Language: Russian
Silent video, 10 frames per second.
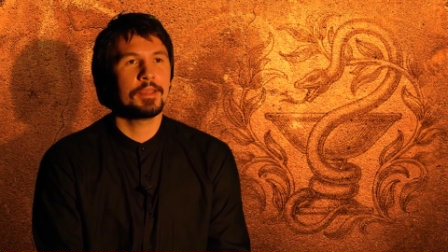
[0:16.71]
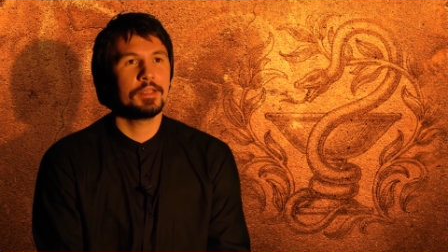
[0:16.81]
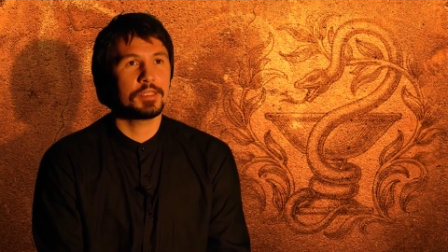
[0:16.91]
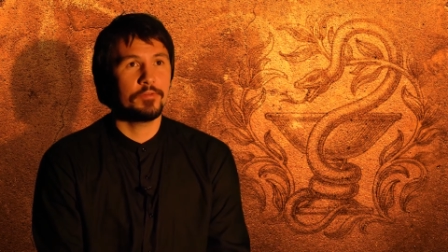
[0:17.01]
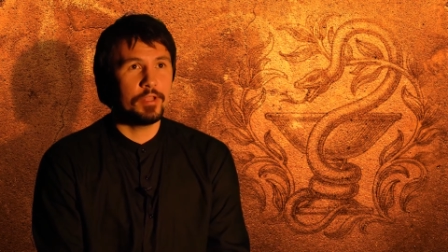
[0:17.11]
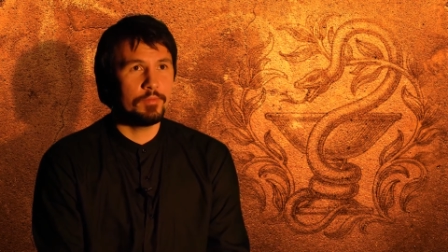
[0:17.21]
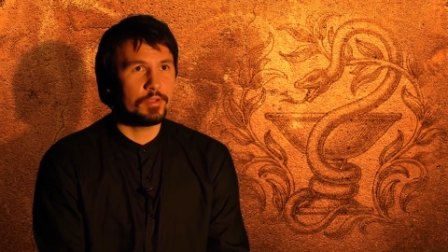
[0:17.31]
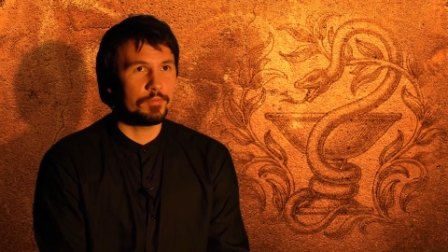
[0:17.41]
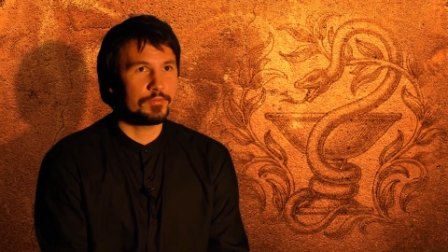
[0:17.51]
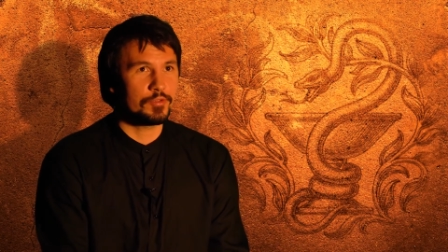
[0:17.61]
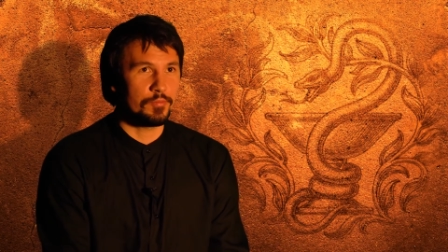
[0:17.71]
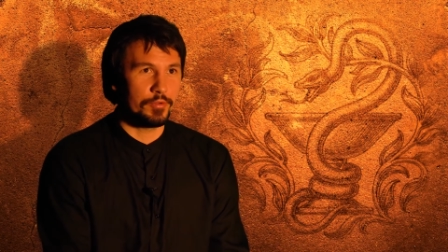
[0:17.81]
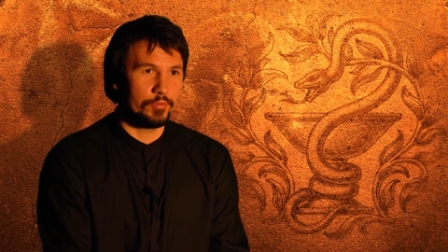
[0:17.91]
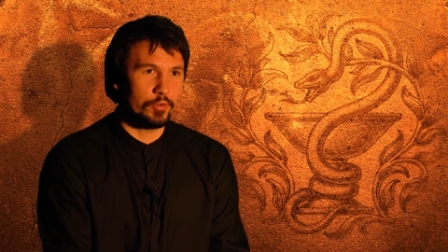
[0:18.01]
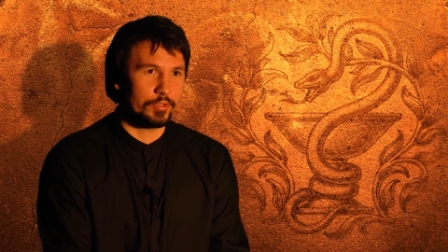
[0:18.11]
И со временем все
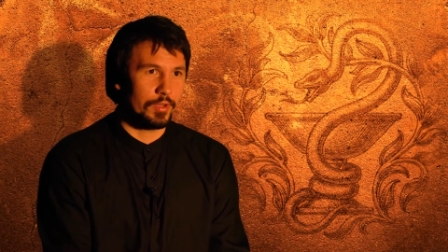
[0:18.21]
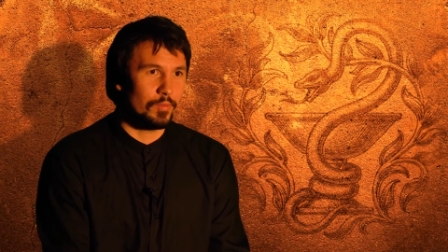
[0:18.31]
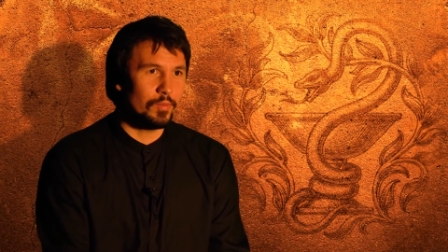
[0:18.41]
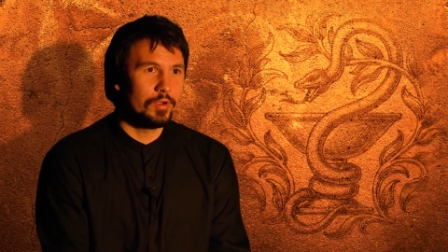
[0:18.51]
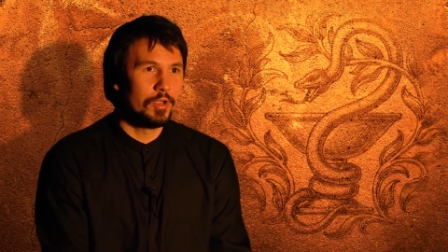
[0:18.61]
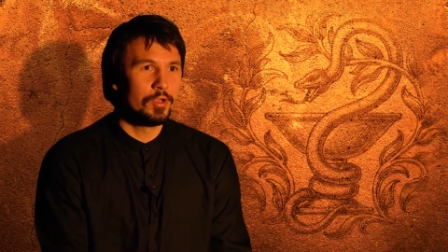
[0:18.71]
привело к тому,